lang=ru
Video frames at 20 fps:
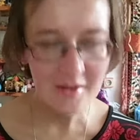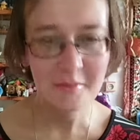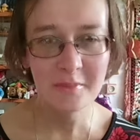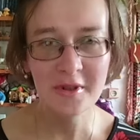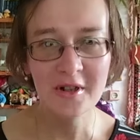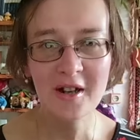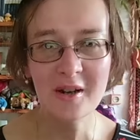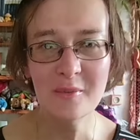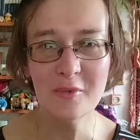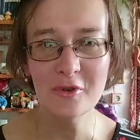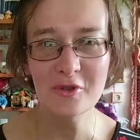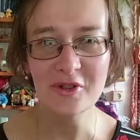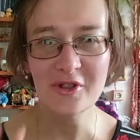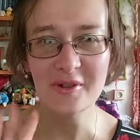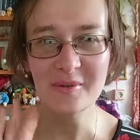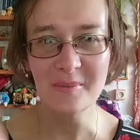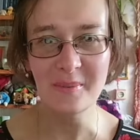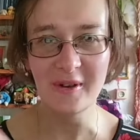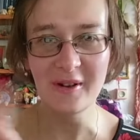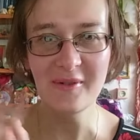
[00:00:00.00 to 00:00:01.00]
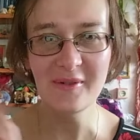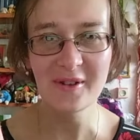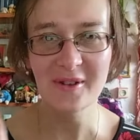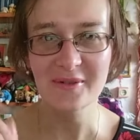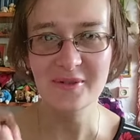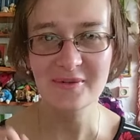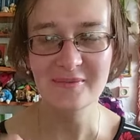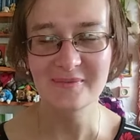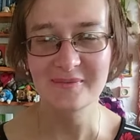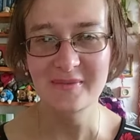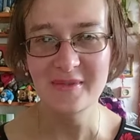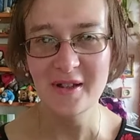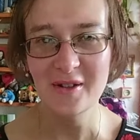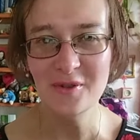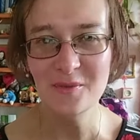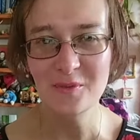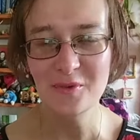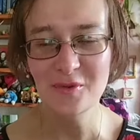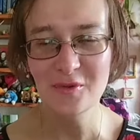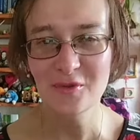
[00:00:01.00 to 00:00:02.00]
Бергамотик, привет.
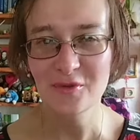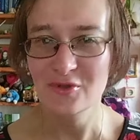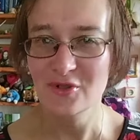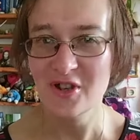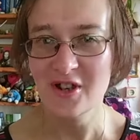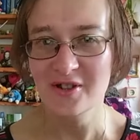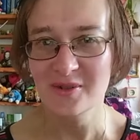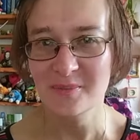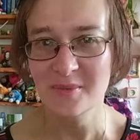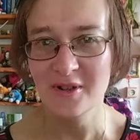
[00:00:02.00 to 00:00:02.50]
Я люблю чай с